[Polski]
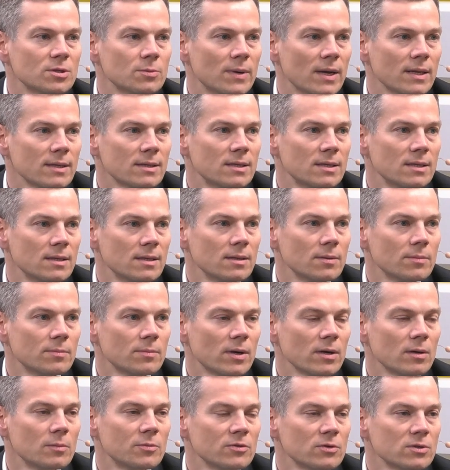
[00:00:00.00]
że banki
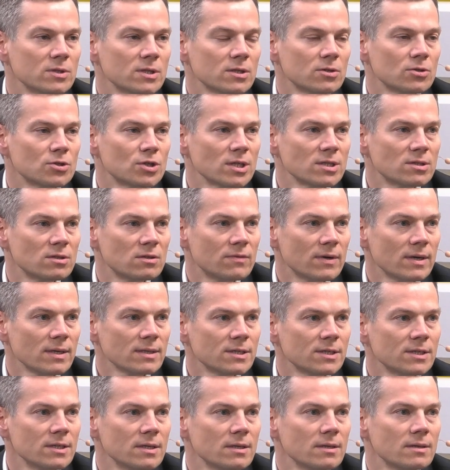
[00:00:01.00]
mają obowiązek
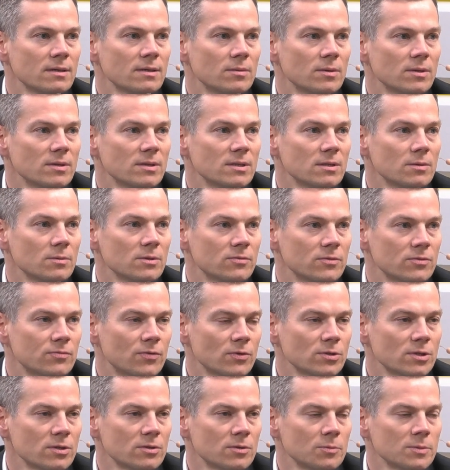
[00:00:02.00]
oszacować i
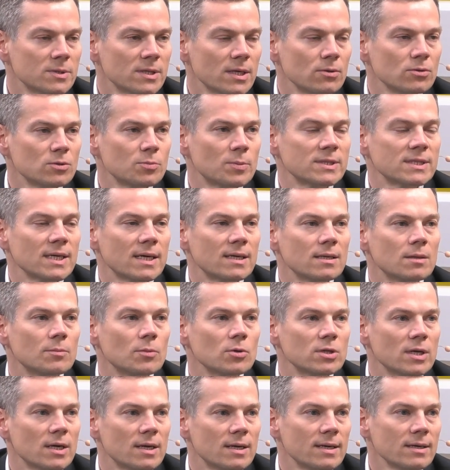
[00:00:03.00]
tworzyć w tym celu specjalne
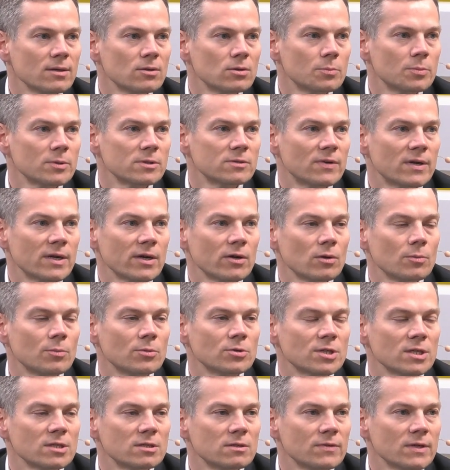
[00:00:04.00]
modele, które pozwalają
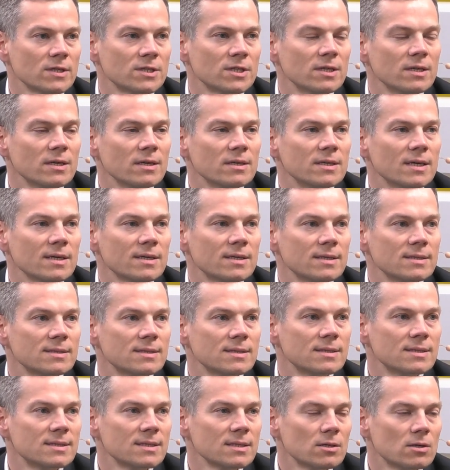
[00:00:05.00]
im oszacować, jakie
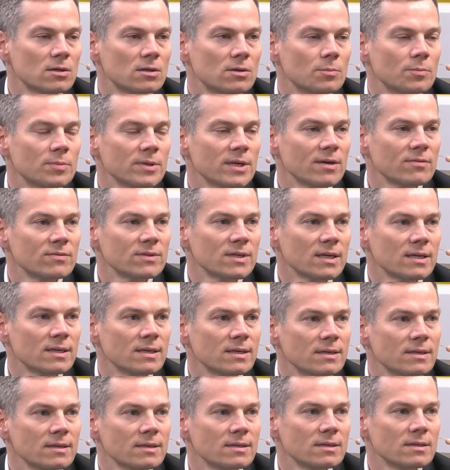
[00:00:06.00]
jest ryzyko
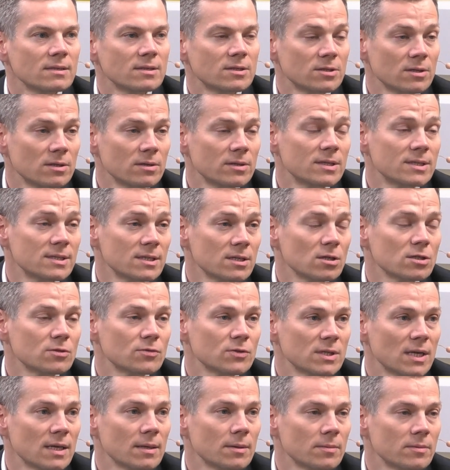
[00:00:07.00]
prawne ryzyko,
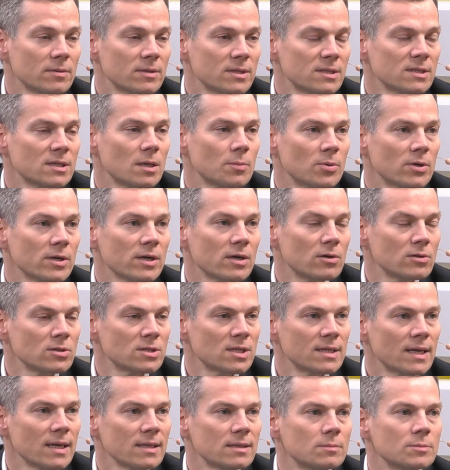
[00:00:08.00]
związane, ryzyko
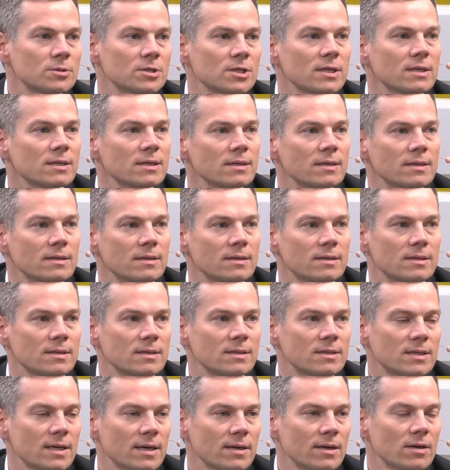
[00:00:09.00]
polegające na tym, że
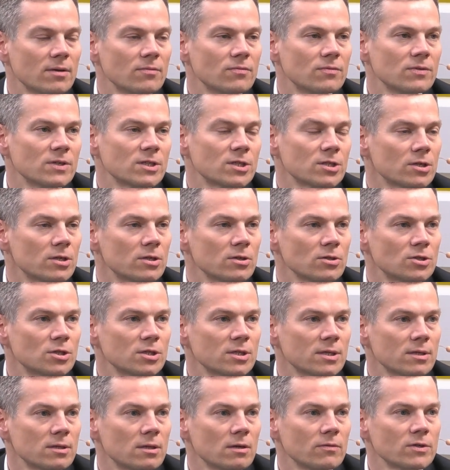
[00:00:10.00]
e, te
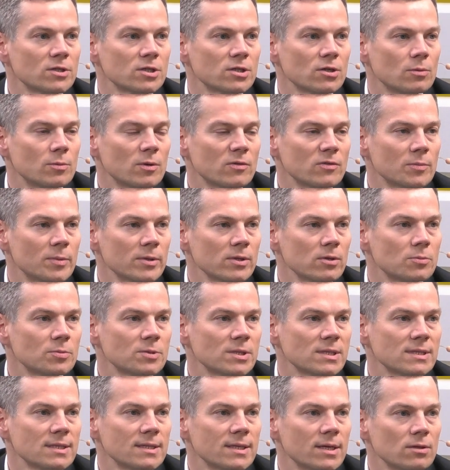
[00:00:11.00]
wierzytelności kredytowe czy te umowy będą
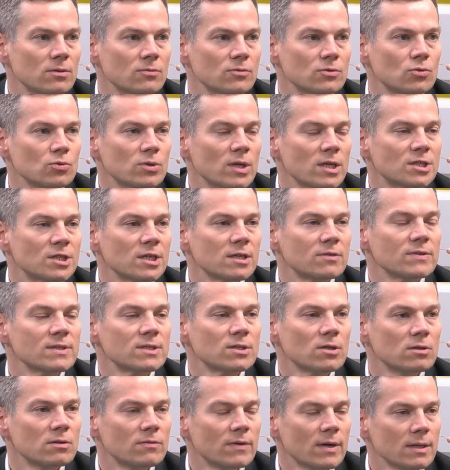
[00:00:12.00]
przez klientów skutecznie Czyli
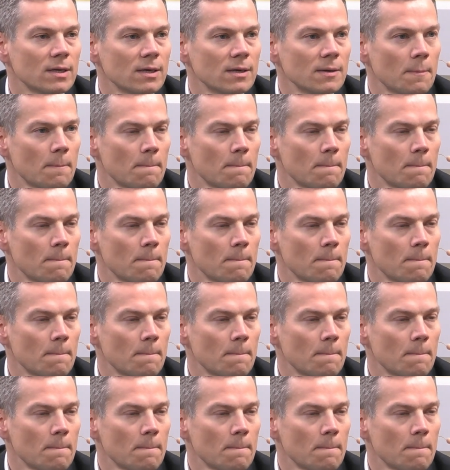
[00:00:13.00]
kwestionowane.